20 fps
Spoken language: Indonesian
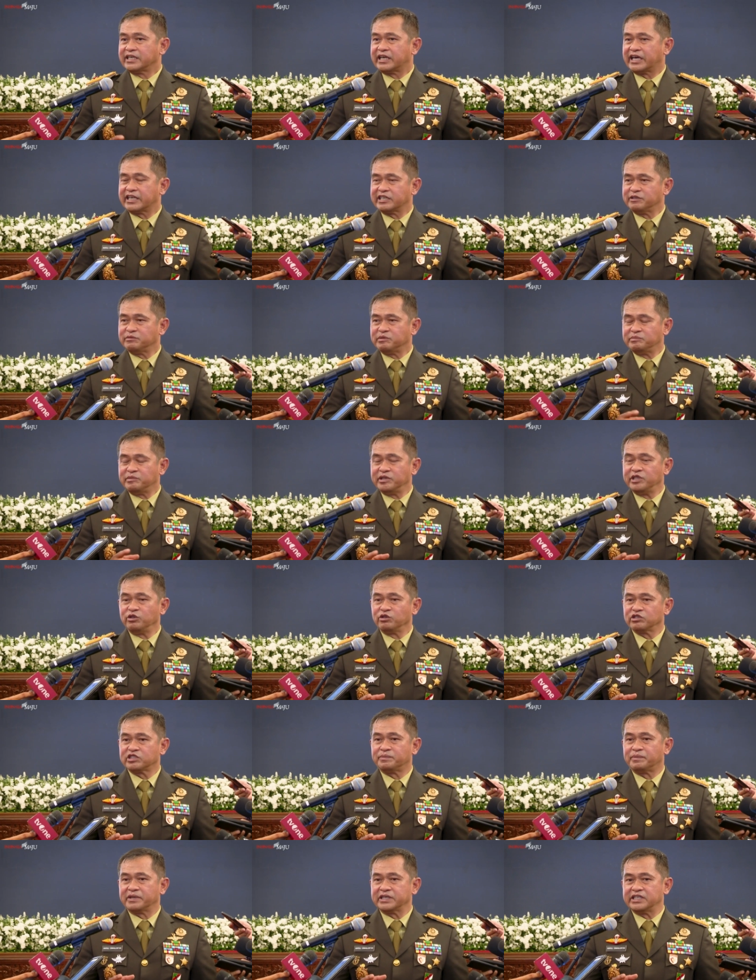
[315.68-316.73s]
karena
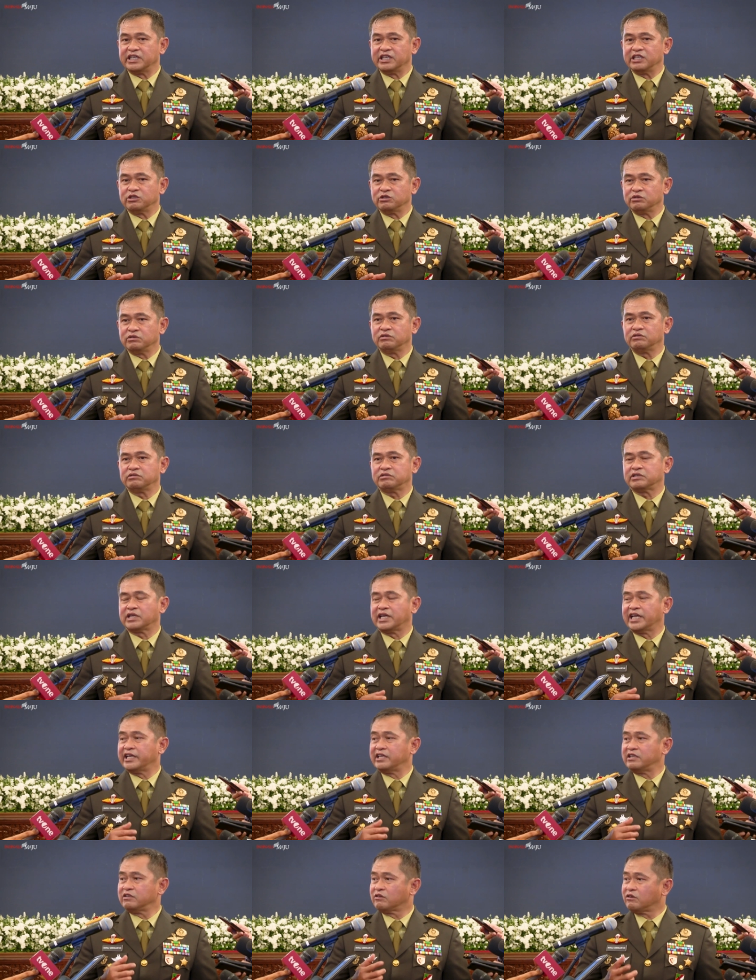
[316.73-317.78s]
membentuk seperti itu
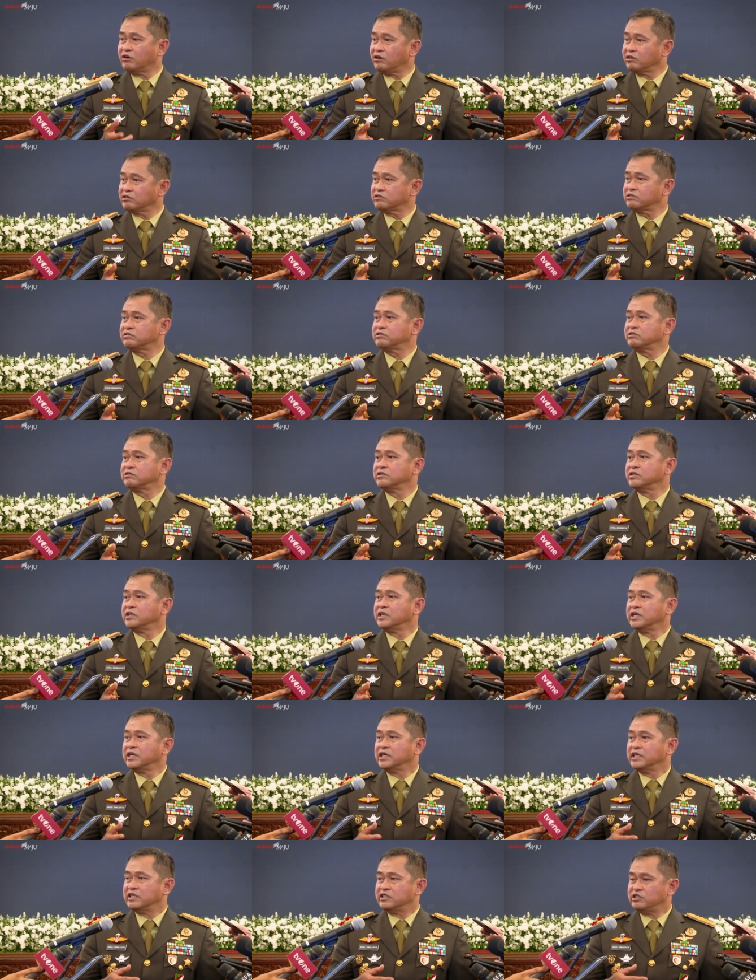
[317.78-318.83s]
selain kos
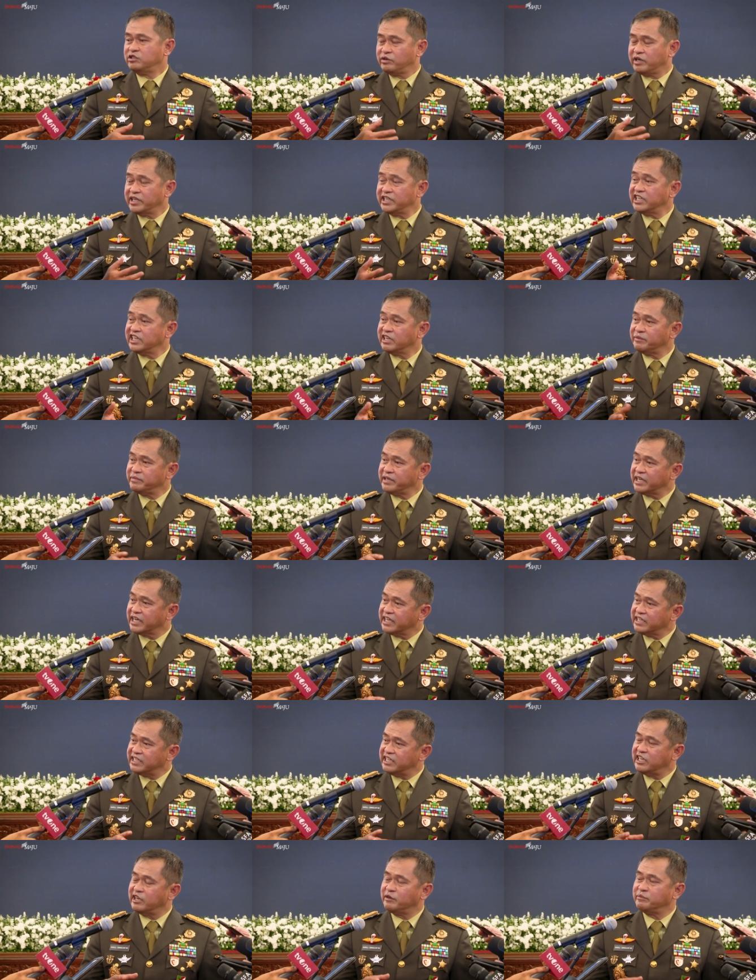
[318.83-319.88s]
juga
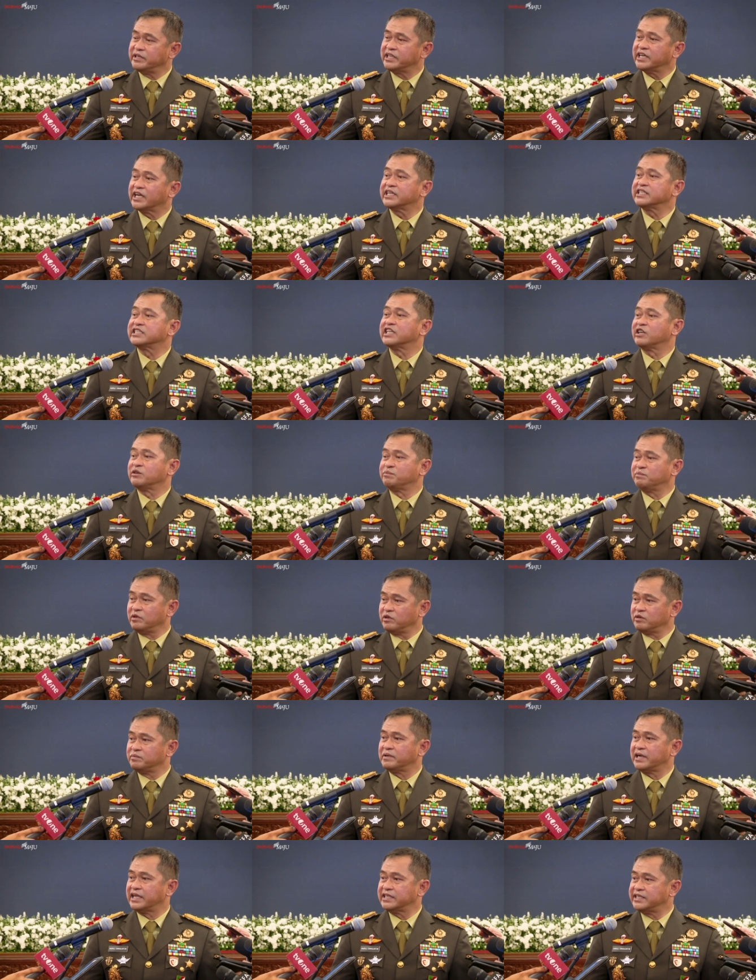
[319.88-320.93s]
dinamika dinamika kita harus
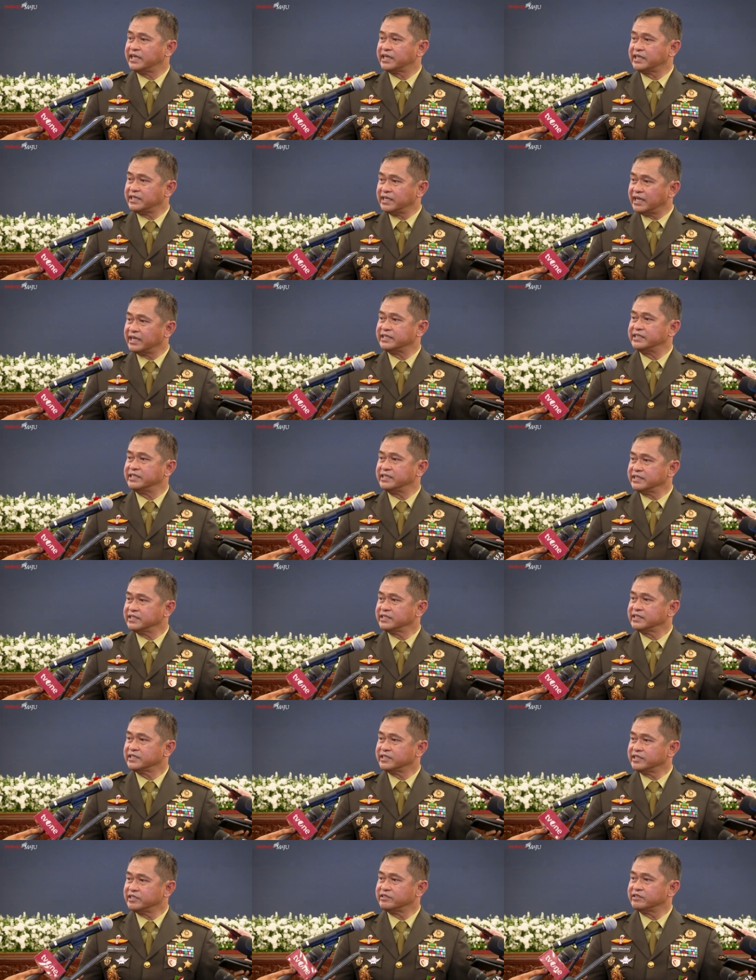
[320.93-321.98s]
perlu pelajari lagi
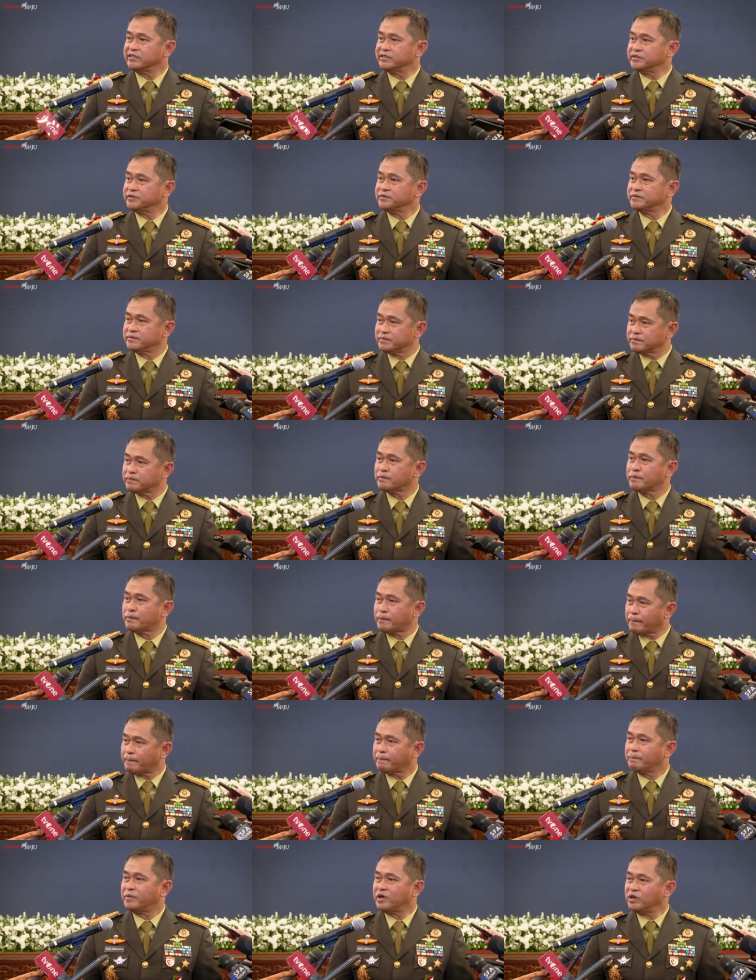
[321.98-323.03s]
gitu
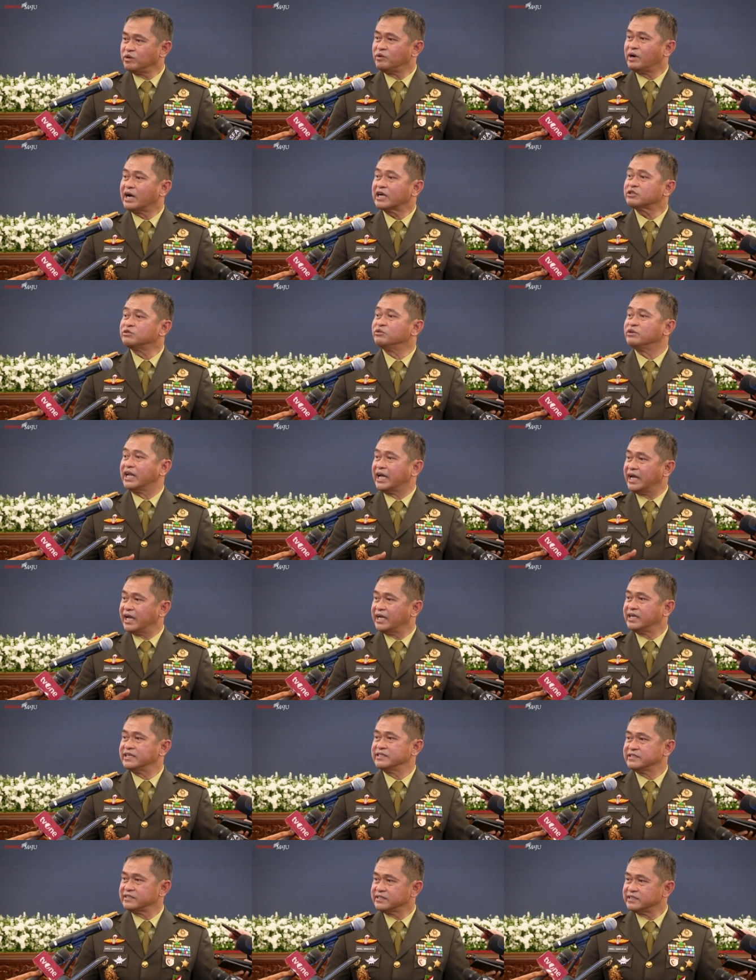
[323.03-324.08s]
perlu waktu lah
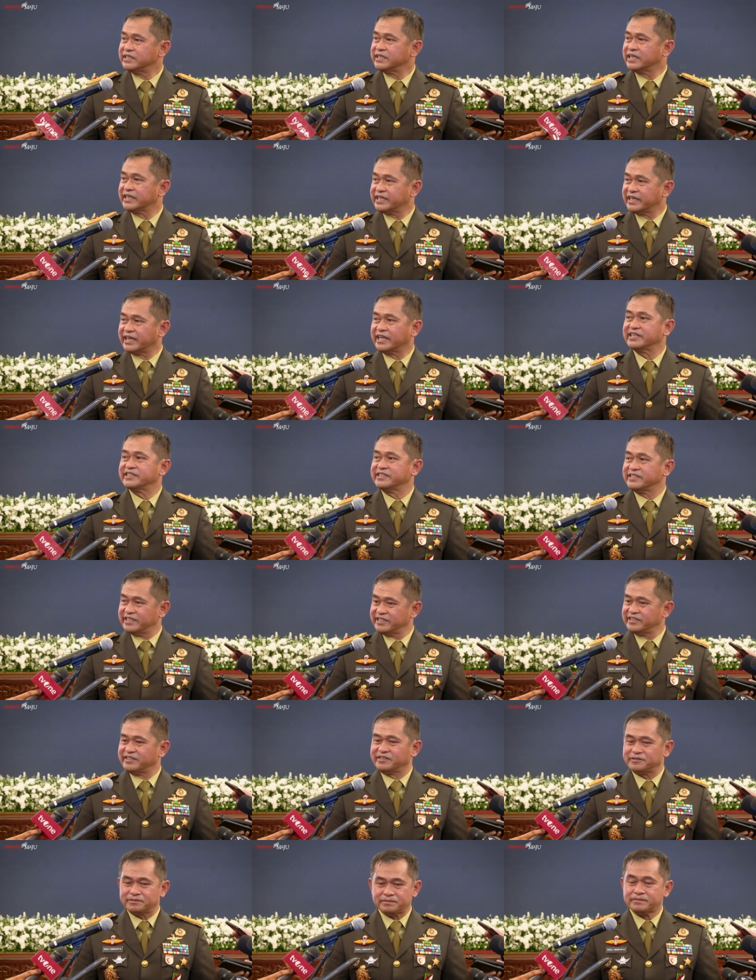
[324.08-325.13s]
kira-kira
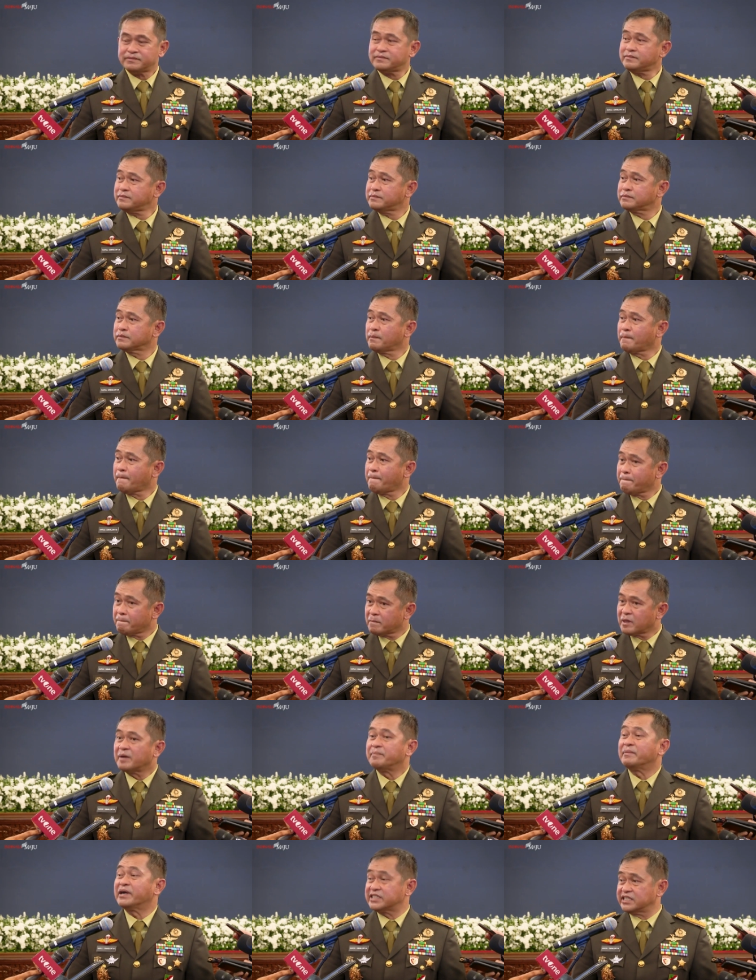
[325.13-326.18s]
gitu
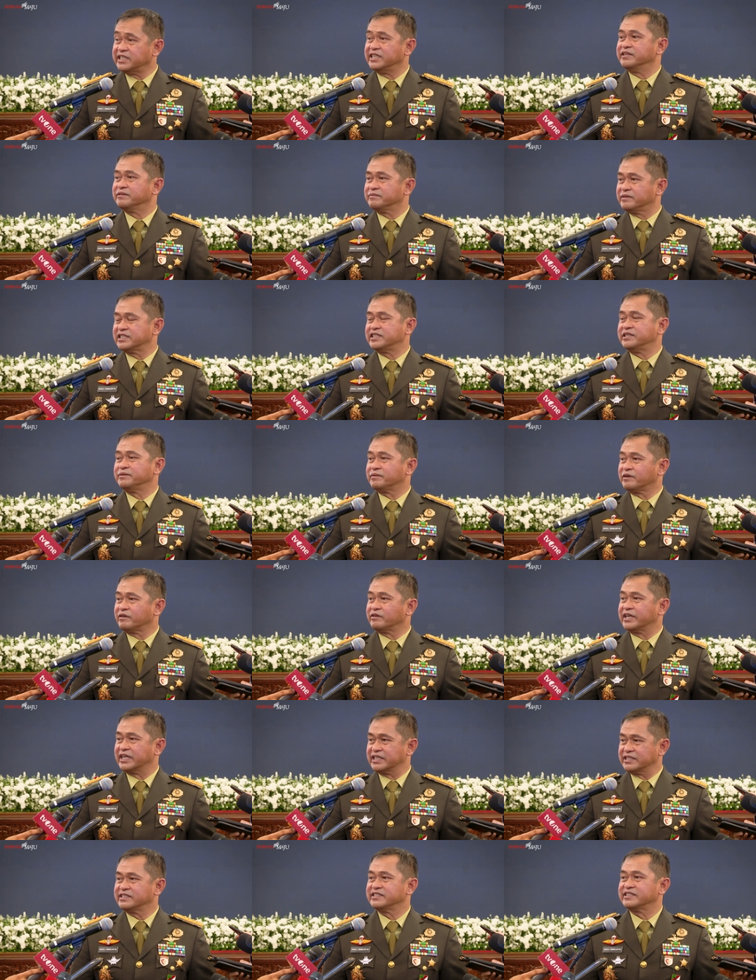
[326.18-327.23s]
masih masih
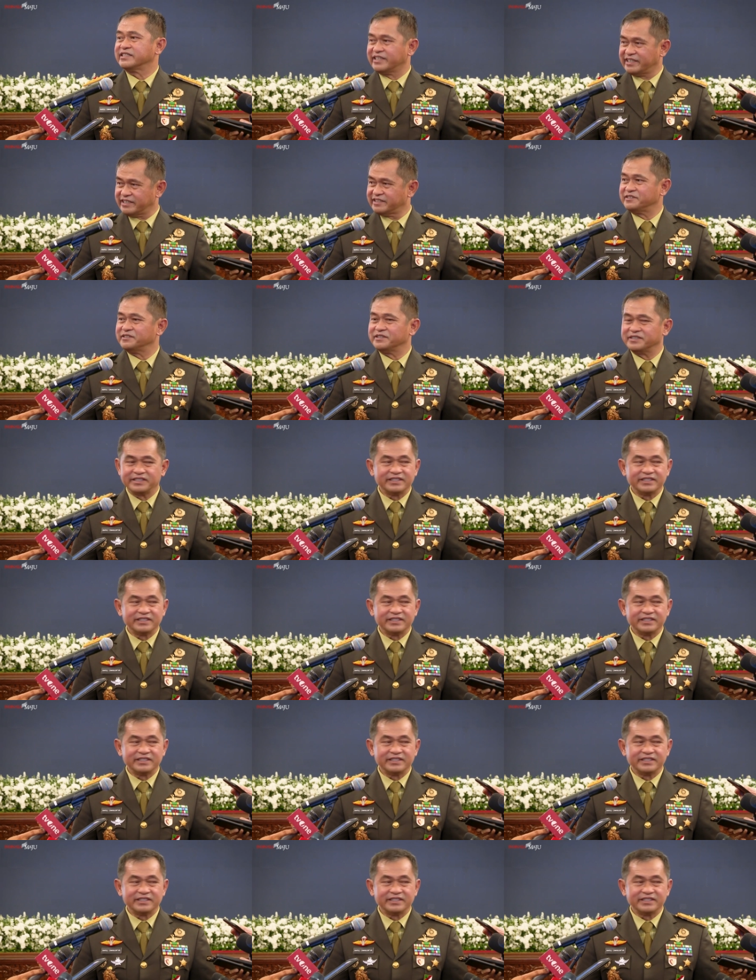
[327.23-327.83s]
progres gitu